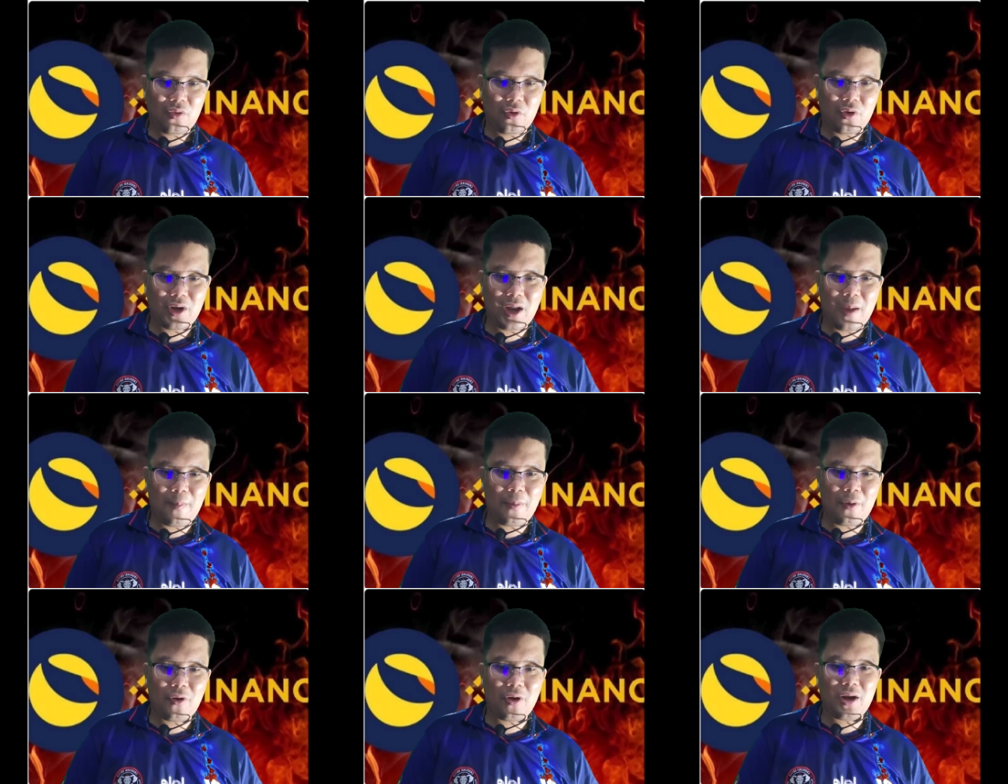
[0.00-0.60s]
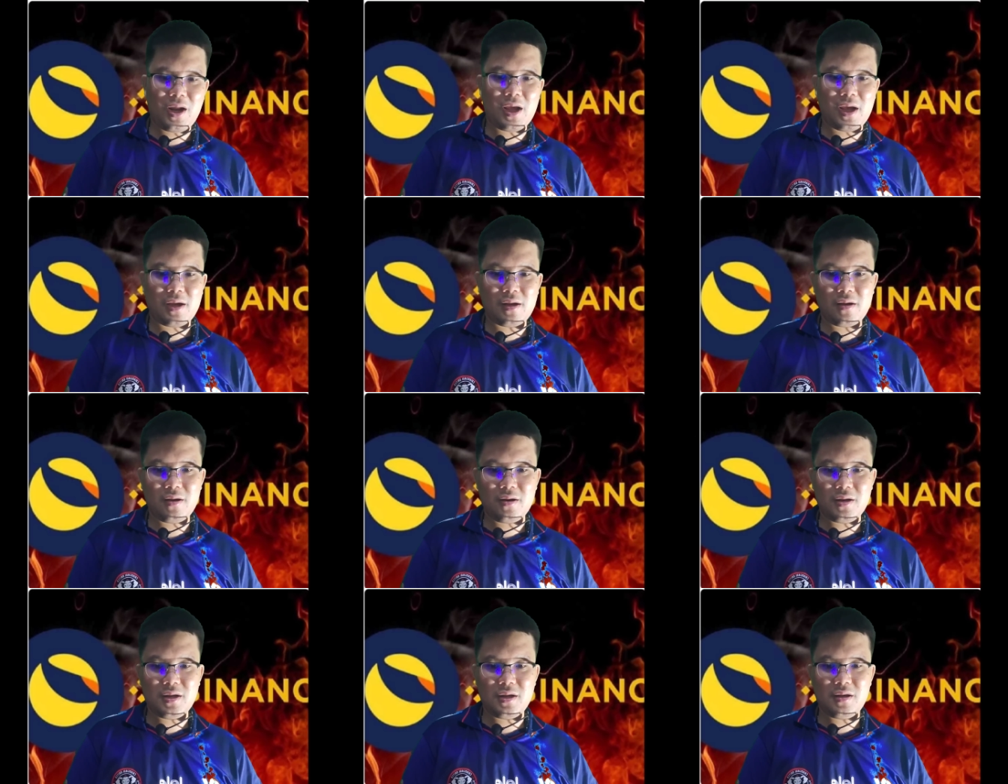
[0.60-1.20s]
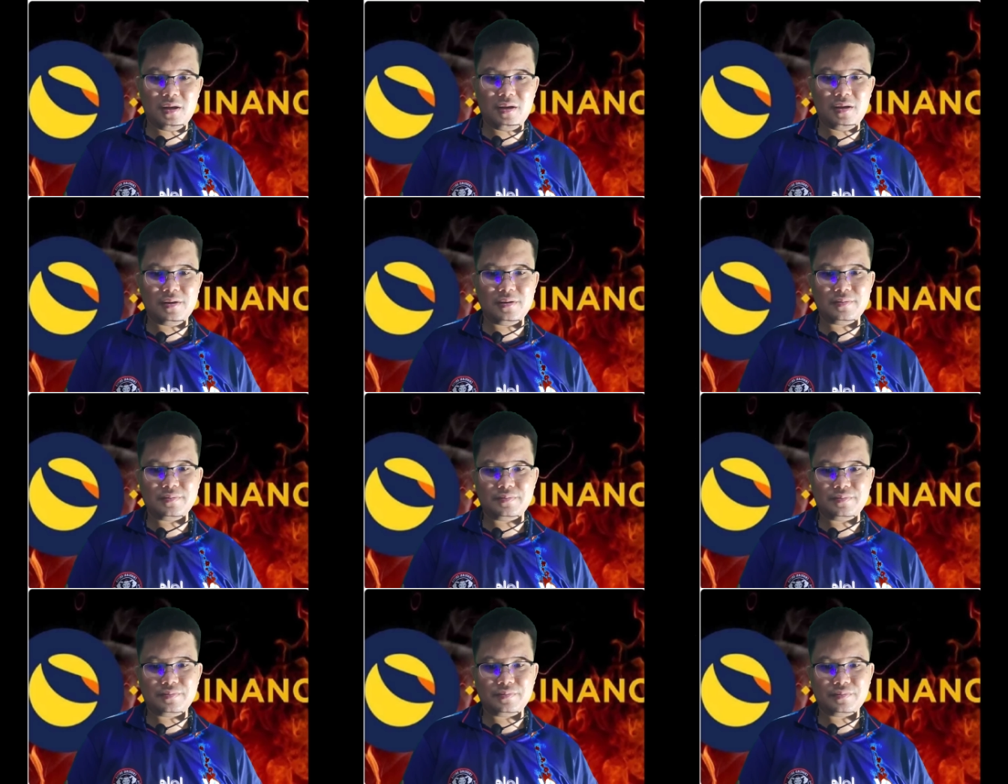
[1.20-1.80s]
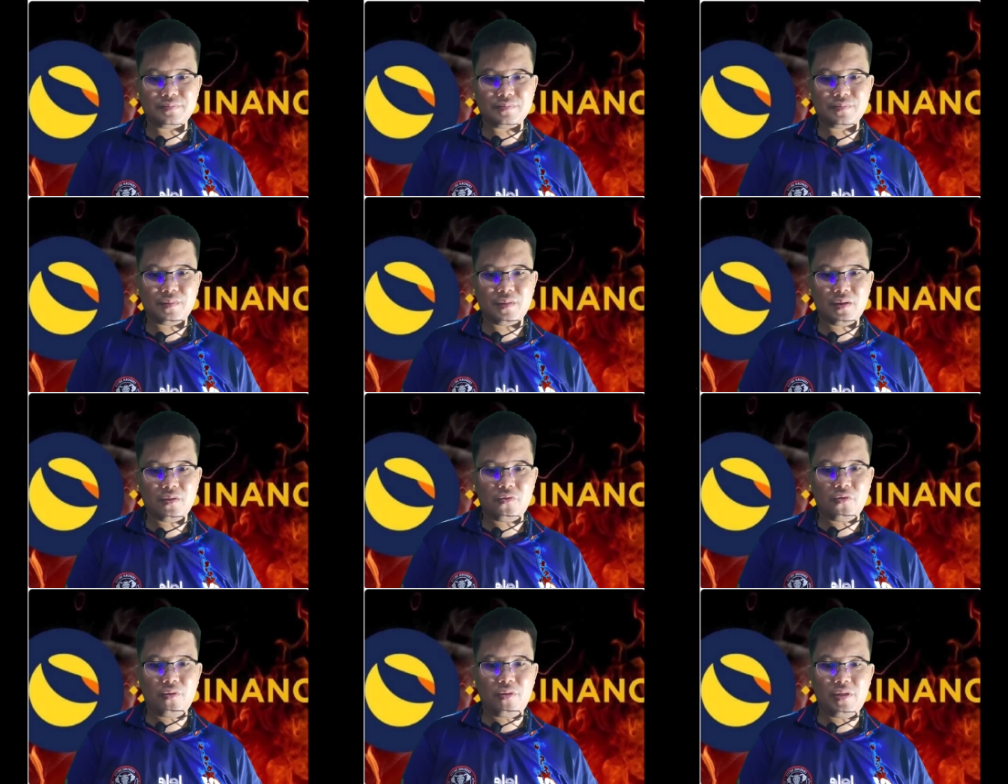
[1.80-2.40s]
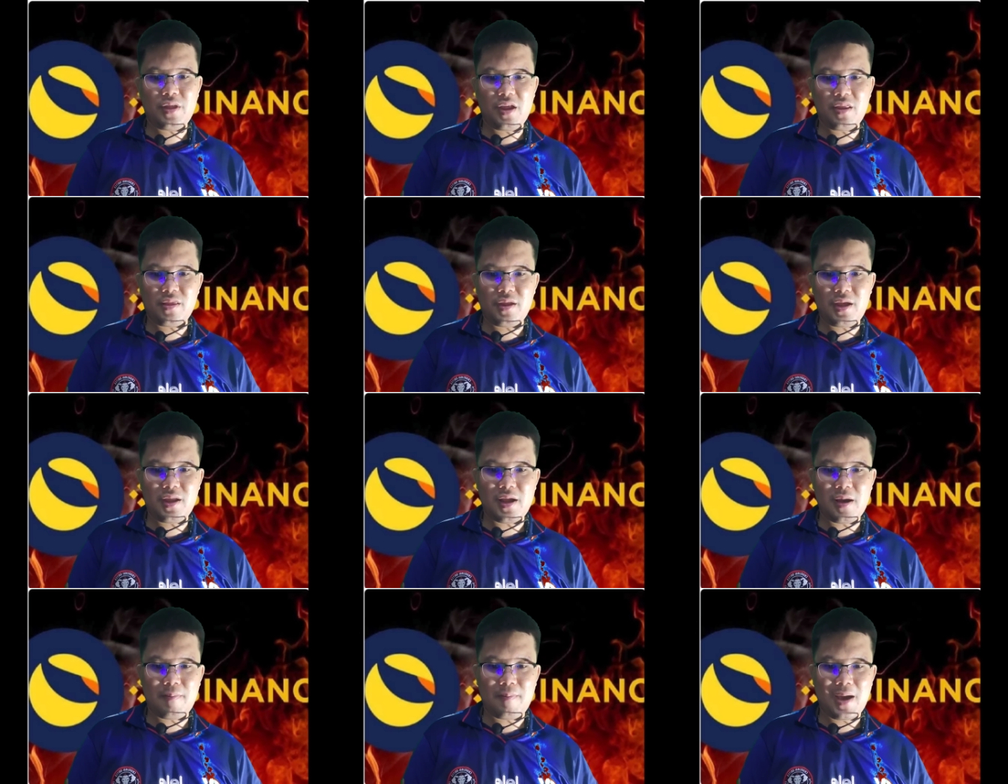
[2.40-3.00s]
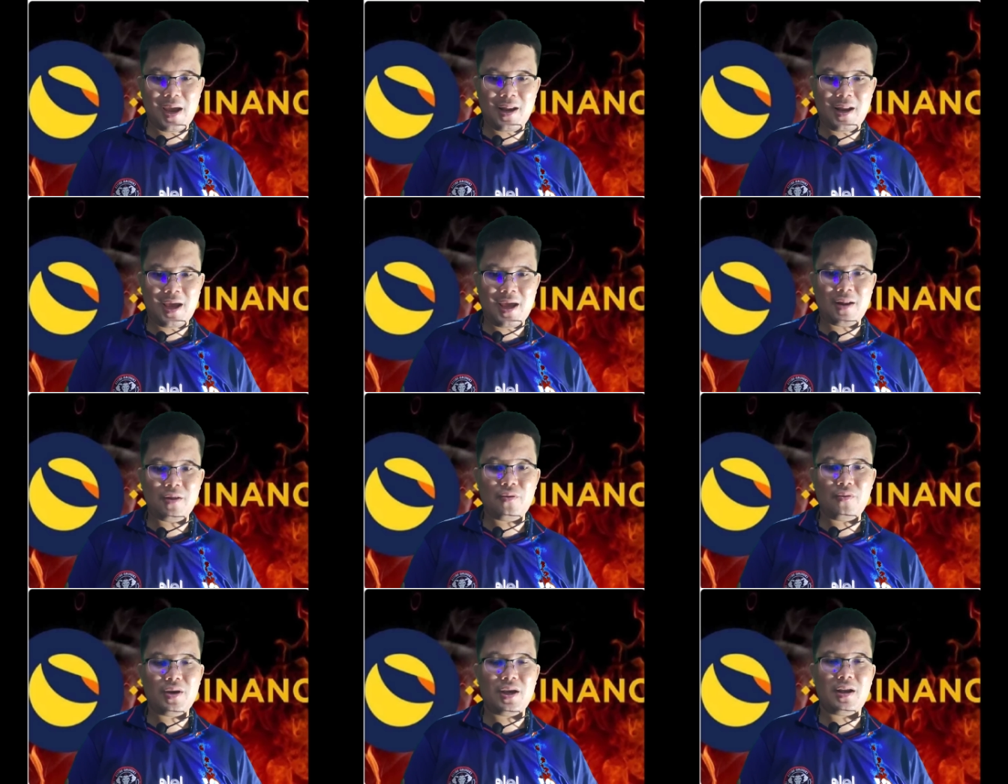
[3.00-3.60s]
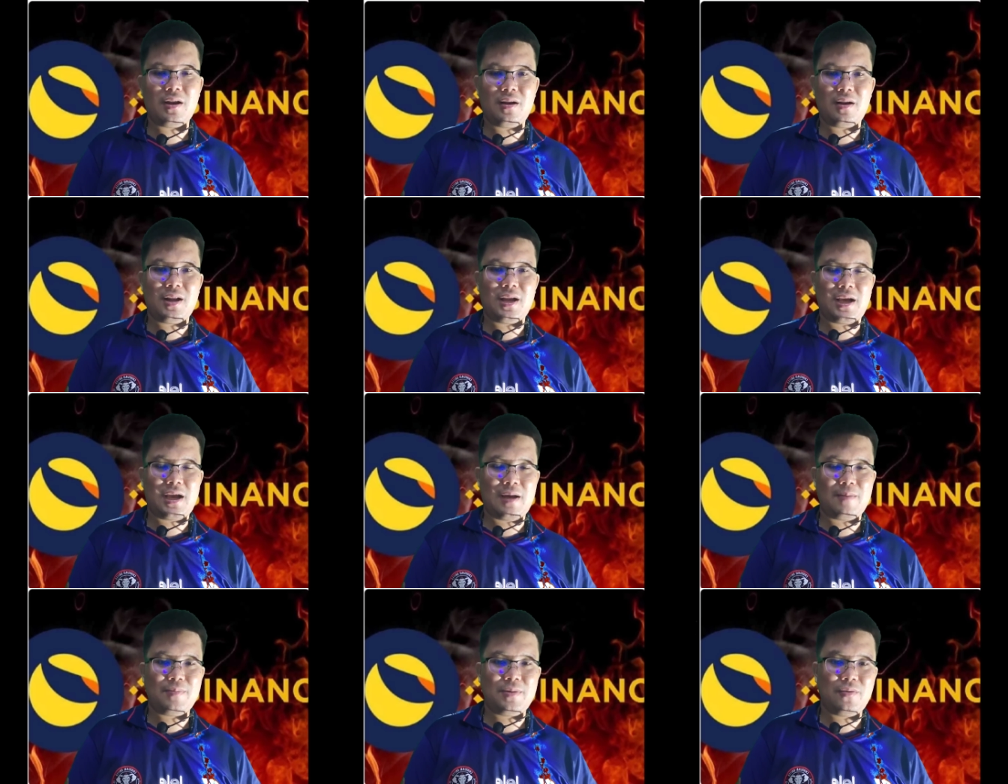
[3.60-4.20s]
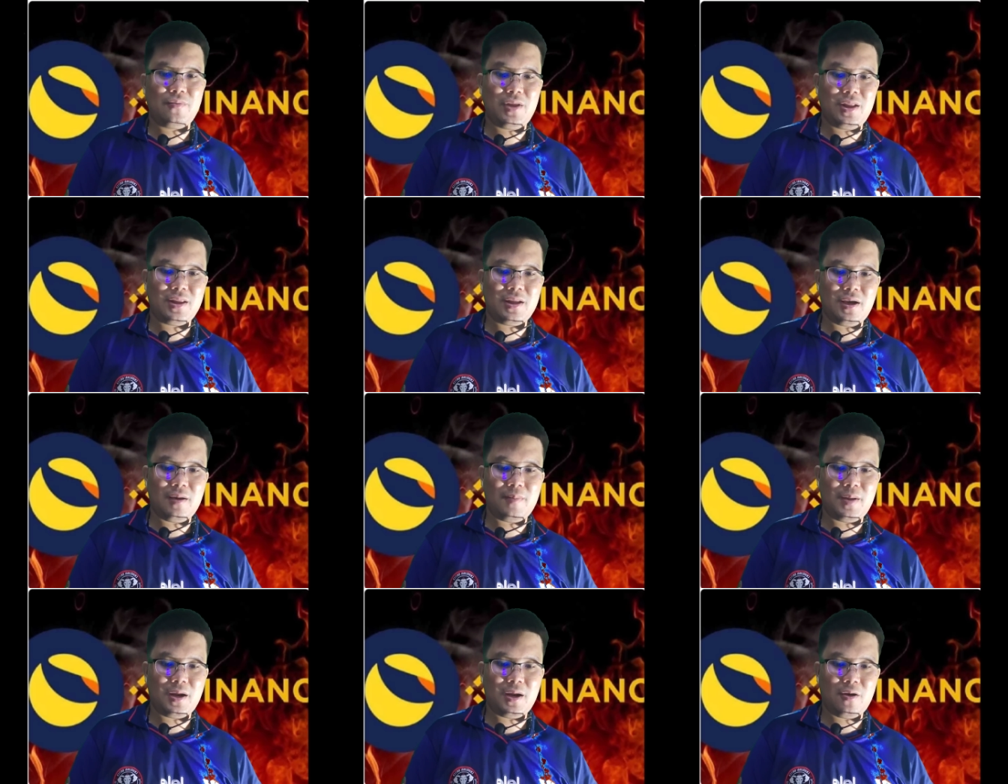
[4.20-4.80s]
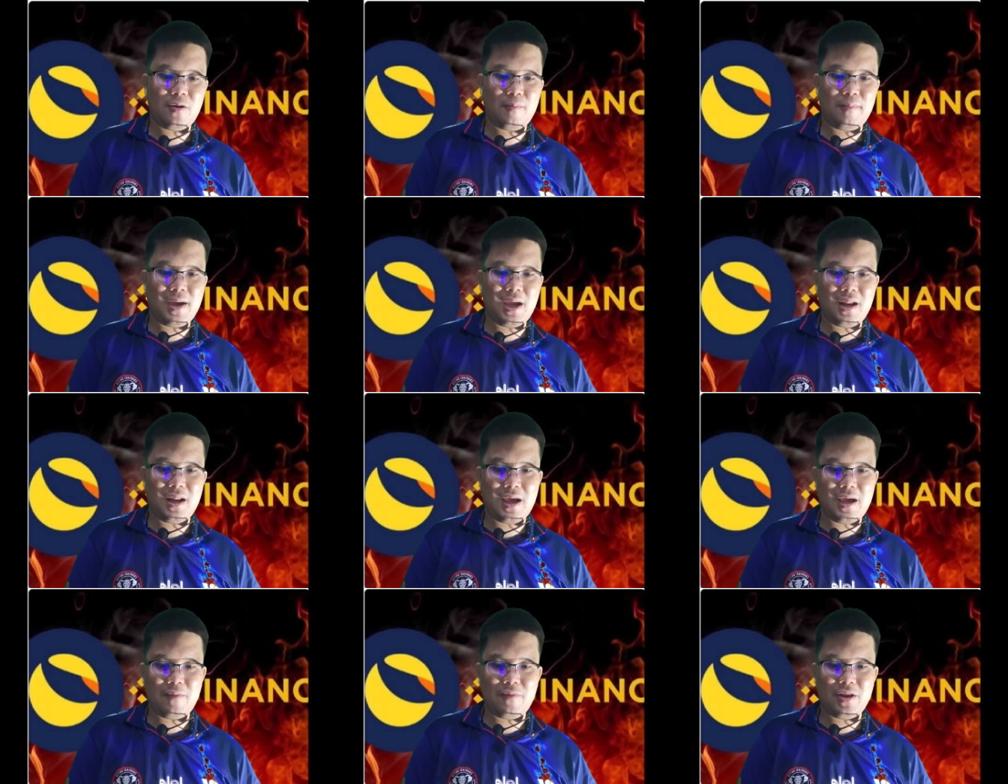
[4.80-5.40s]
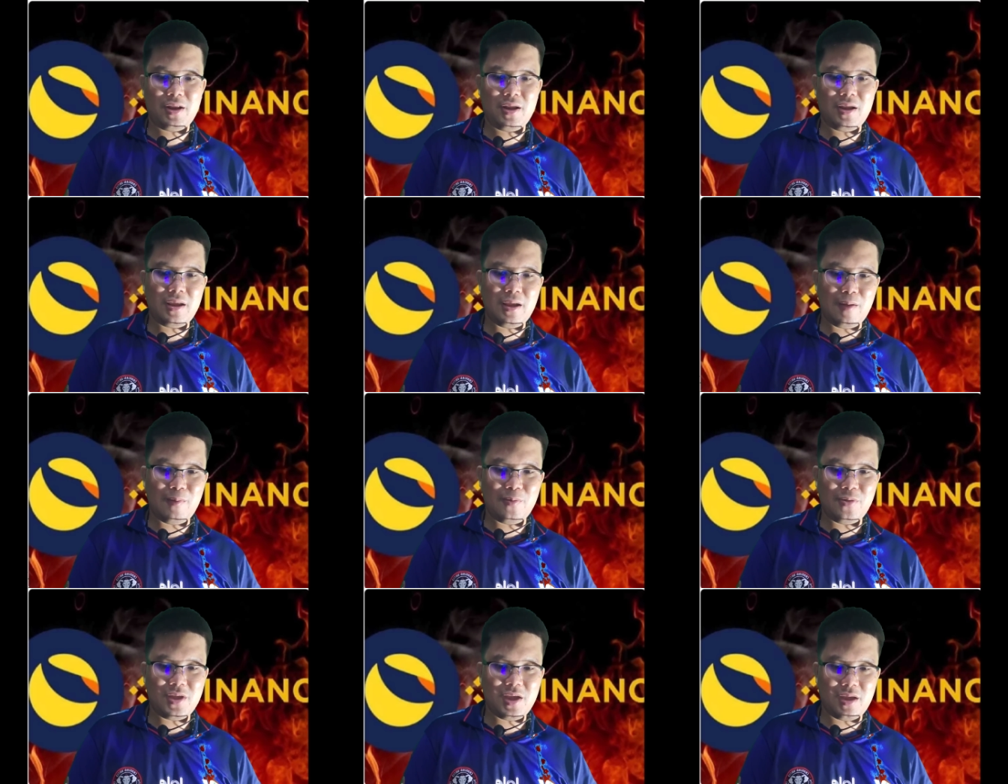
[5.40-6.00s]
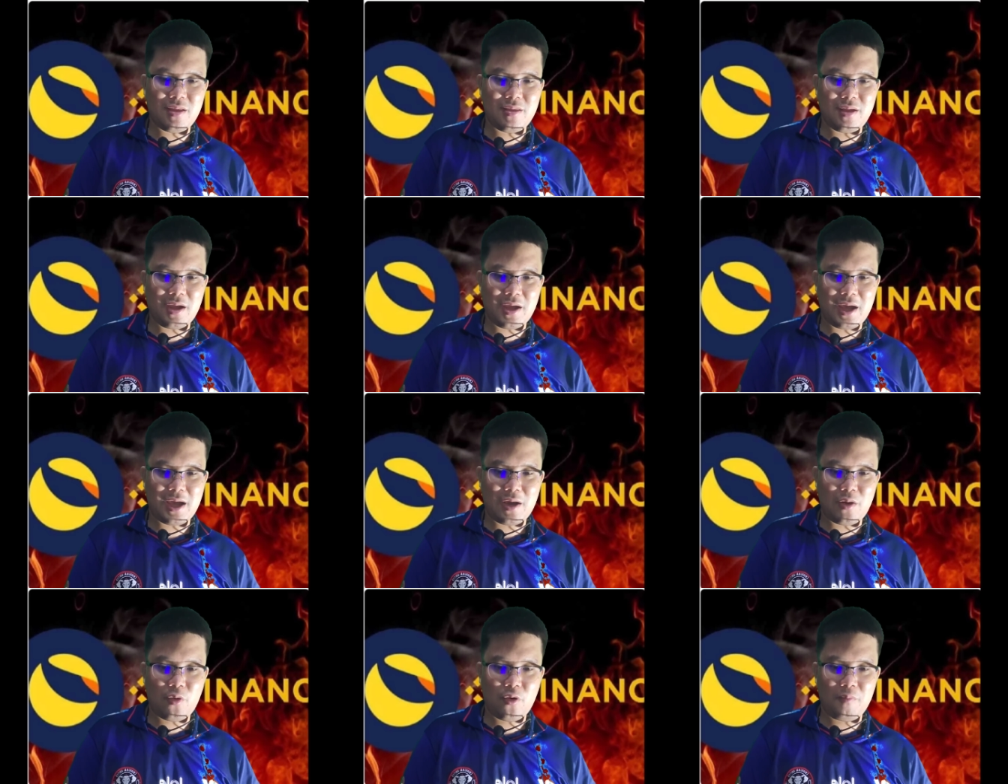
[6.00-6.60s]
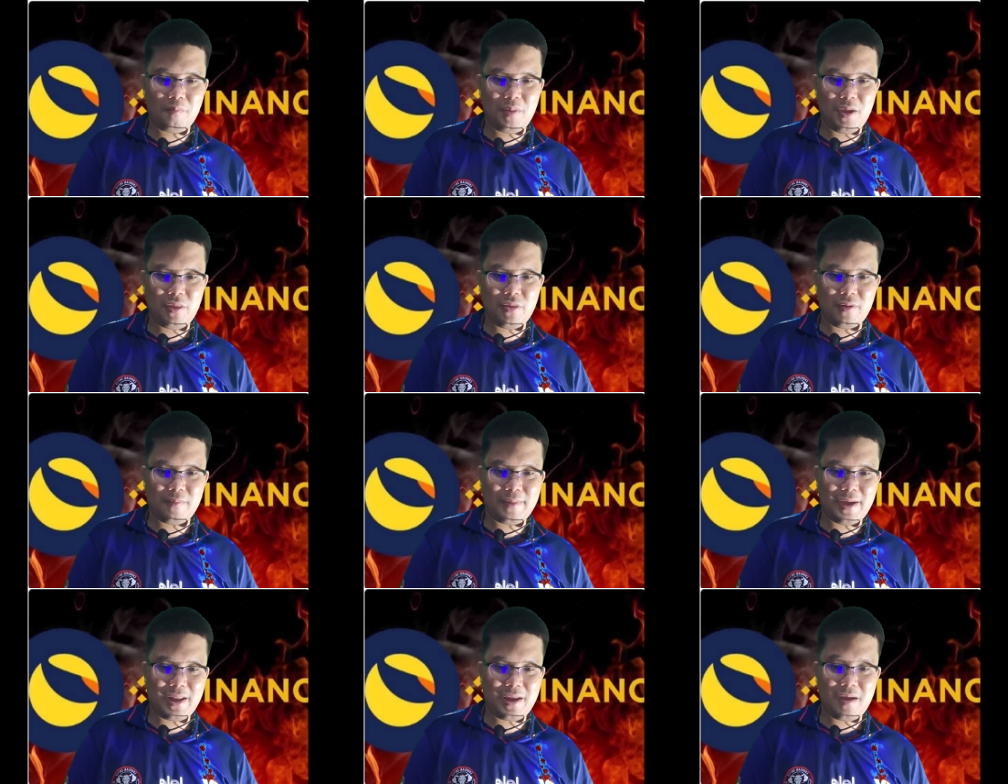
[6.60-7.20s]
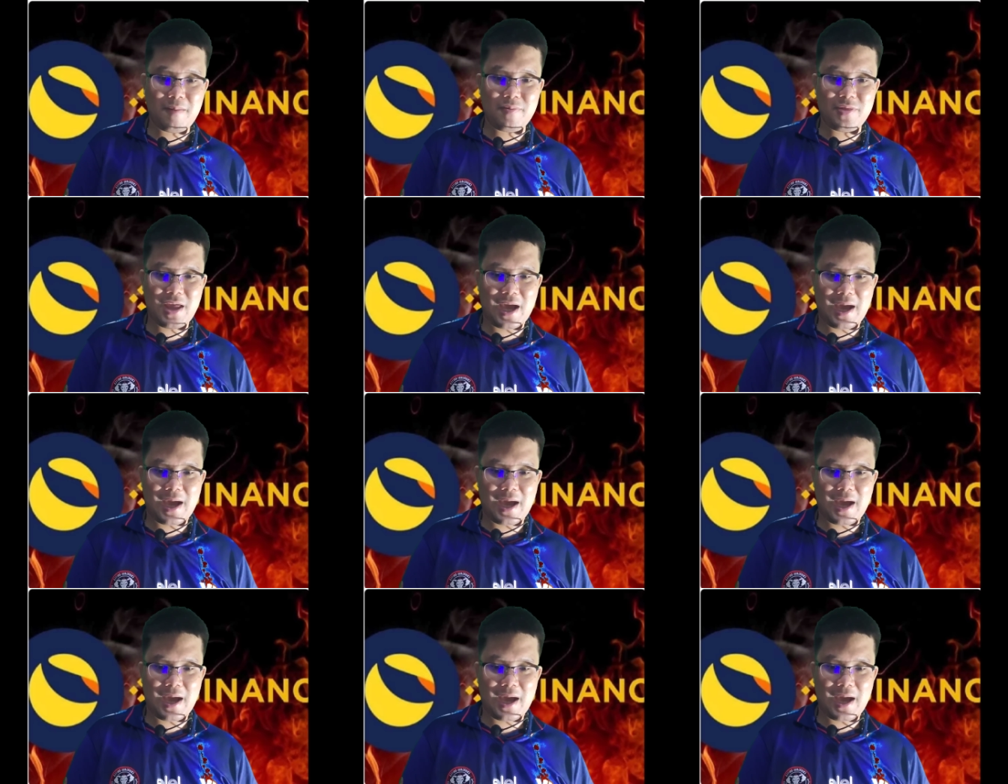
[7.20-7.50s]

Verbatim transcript: คนที่โพสเนี่ยก็คือคุณซีซี่จาก Binance ด้วยนะครับ Twitter เป็นของ Binance วันที่ยี่สิบสี่สิงหาคมปีสองพันยี่สิ